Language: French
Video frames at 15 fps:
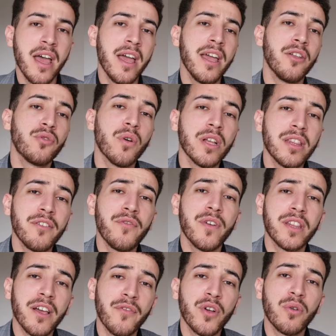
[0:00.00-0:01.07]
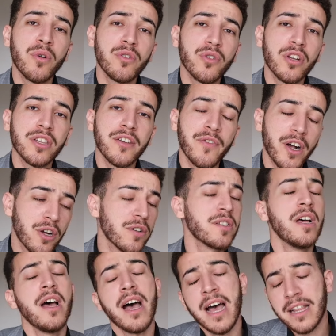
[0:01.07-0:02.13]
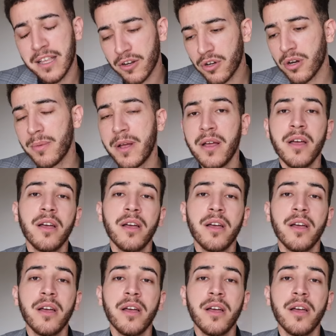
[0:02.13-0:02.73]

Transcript: Et toi, t'as fait quoi durant tes vacances Ah, d'accord.